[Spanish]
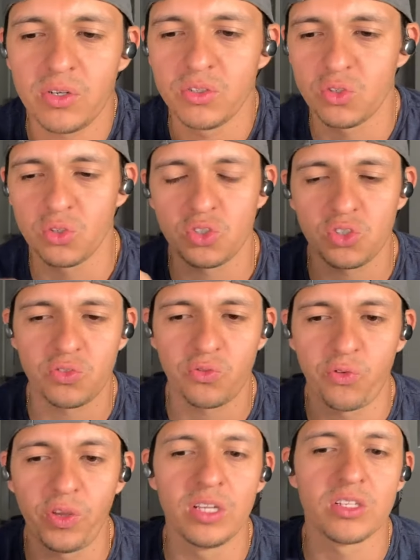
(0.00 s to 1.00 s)
Con sus
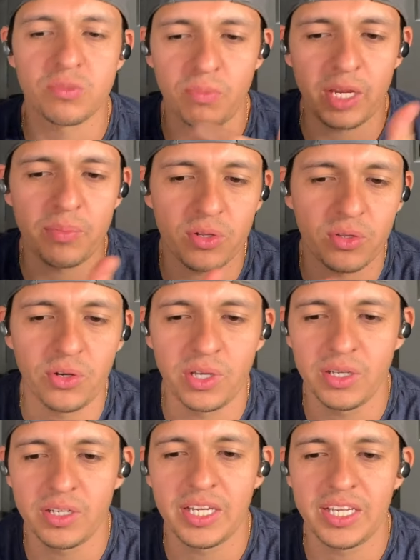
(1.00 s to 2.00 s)
feels Mike Pornoy.